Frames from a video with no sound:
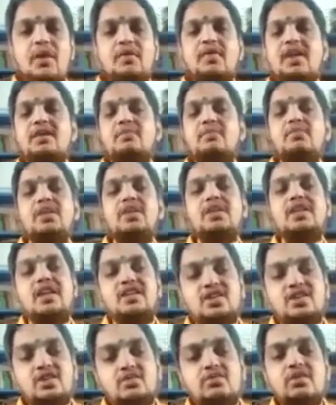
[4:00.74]
மூலமாகவே நமக்கு
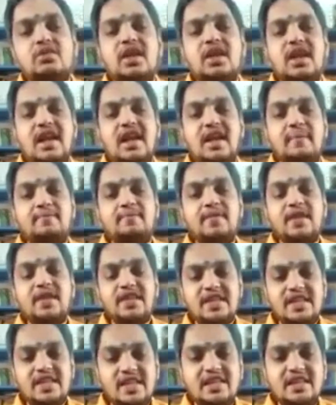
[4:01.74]
கிடச்சிருங்கிறேன்
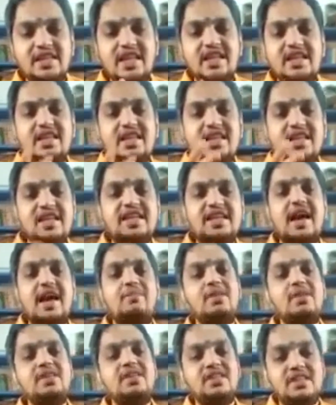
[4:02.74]
எதுக்கு தனித்தனி
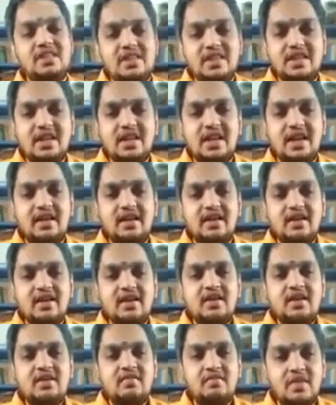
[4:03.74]
டேப்லெட்ஸுங்கிறேன்
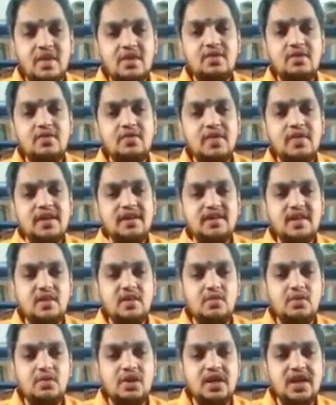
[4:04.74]
வெறும்
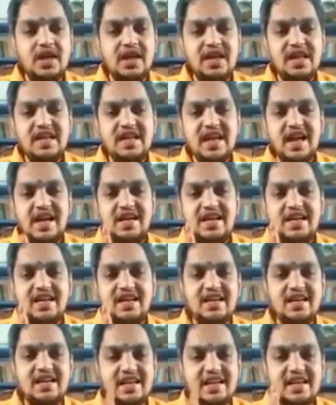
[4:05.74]
வயிற்றுல ஒரு நெல்லிக்காய் இல்லை
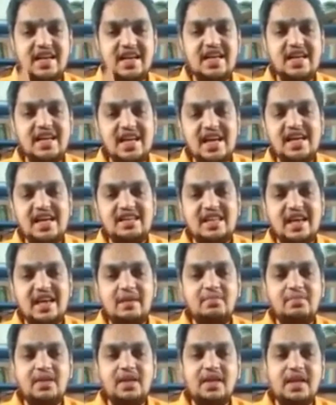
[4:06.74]
ரெண்டு நெல்லிக்காயை
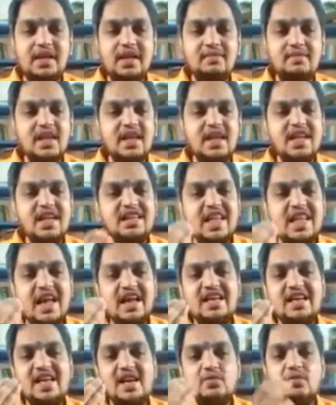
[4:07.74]
சாப்பிட்டு
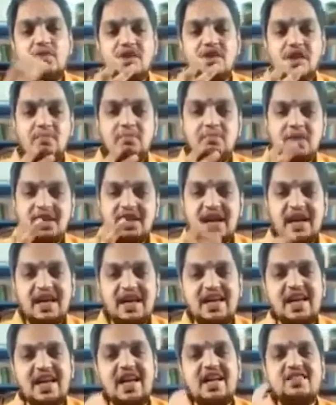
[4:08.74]
தண்ணியை குடிக்கிறப்ப
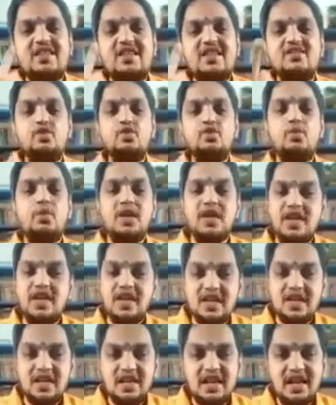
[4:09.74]
கிடைக்கிற அந்த சுவை
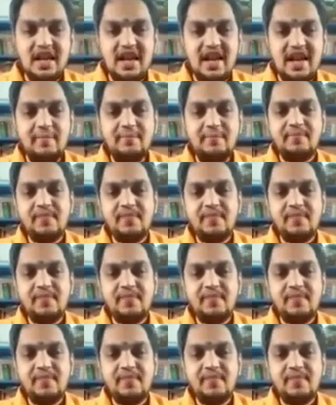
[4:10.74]
இருக்க